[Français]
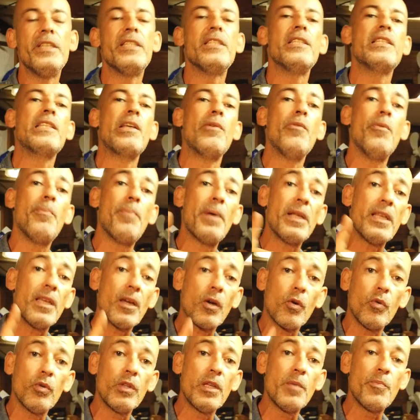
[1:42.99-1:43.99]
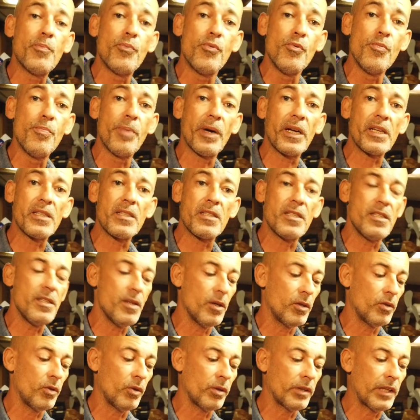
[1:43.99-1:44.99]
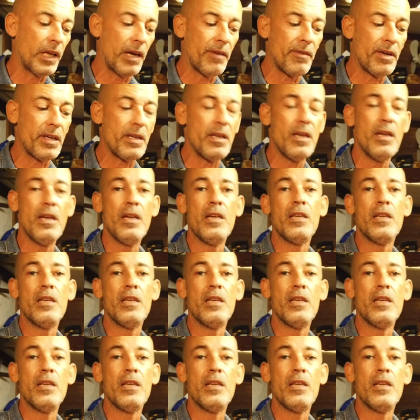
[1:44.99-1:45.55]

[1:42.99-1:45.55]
Ça ne veut pas dire qu'on est plus précis hein, dans le travail,